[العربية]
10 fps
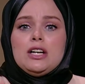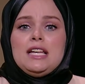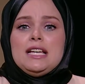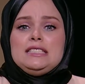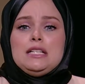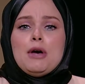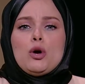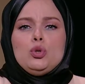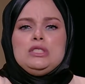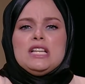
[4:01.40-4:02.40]
لازم
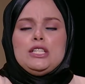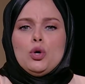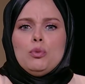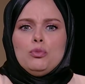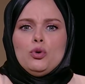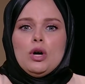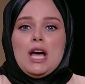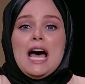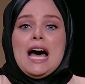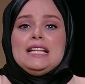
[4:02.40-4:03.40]
اكون زي امه
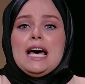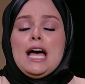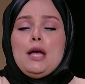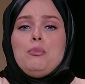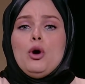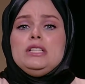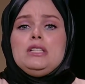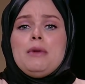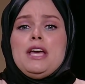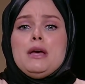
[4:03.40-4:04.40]
انا احبه
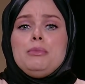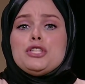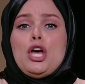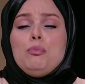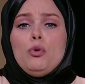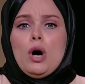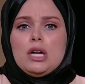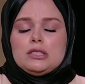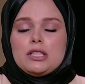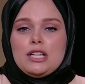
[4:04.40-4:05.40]
قد ما هي بتحبه
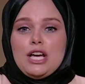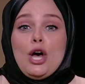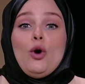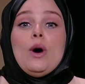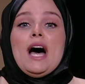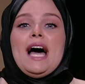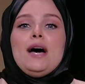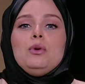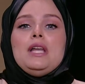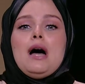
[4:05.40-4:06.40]
اكتر
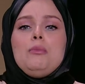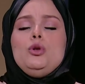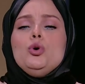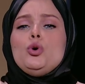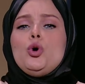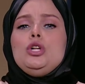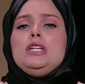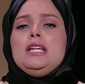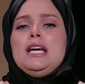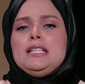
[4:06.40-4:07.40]
واحاول اعمله كل
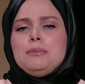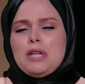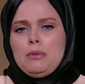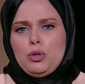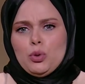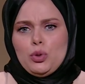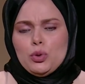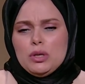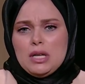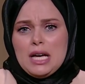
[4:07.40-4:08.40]
اللي هي بتعمله
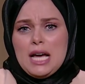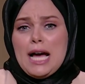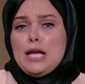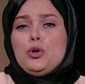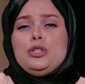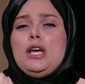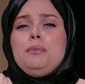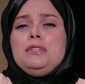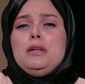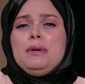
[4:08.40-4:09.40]
له هيكون
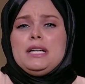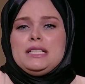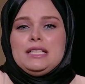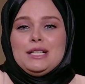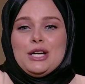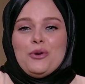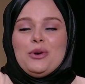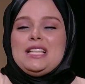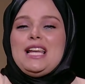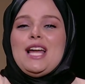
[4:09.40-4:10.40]
ابني البكري
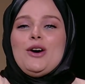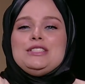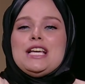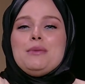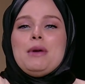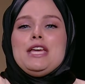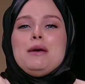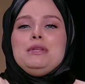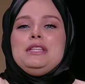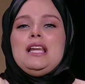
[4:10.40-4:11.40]
وادلعه زي ما هي
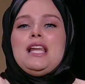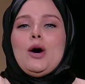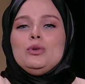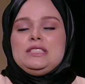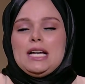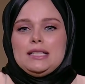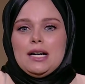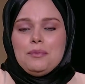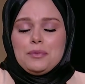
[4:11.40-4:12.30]
بتدلعه زياده